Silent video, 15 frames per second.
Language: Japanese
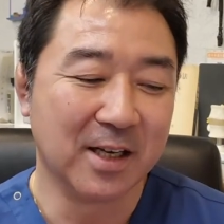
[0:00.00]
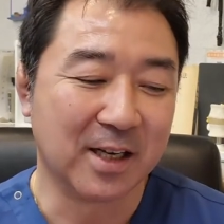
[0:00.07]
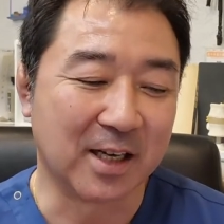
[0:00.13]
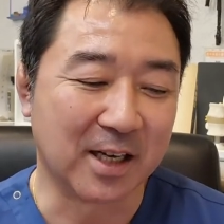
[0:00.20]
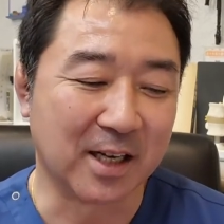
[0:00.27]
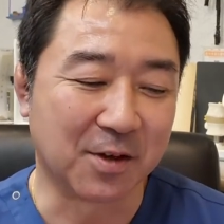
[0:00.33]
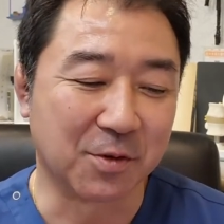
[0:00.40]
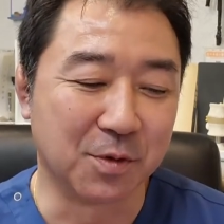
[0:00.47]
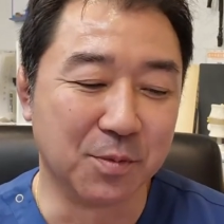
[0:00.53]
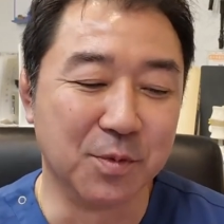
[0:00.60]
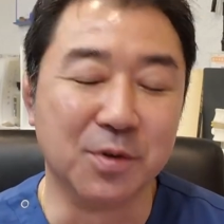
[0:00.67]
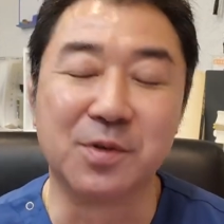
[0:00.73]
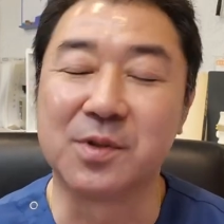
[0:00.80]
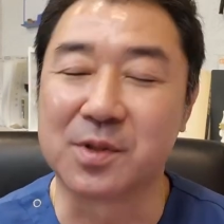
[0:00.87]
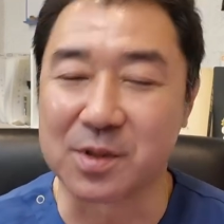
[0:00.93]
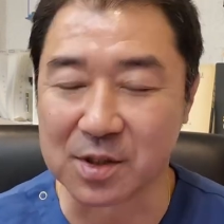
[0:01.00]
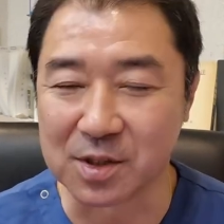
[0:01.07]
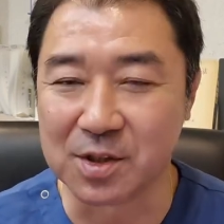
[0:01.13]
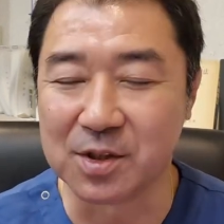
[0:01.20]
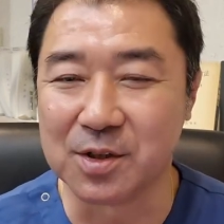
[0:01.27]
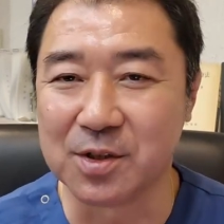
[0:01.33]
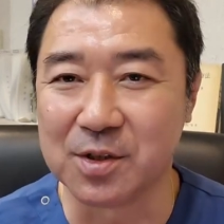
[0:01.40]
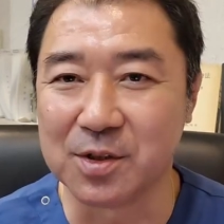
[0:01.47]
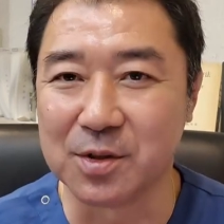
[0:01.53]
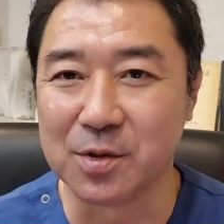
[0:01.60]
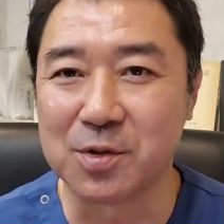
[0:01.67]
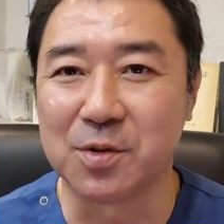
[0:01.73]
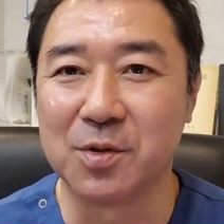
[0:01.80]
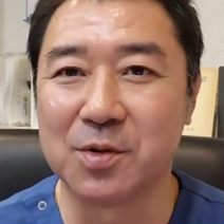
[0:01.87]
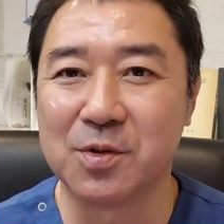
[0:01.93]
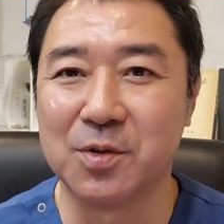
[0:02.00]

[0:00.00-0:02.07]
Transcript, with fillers: えー、このむっつの症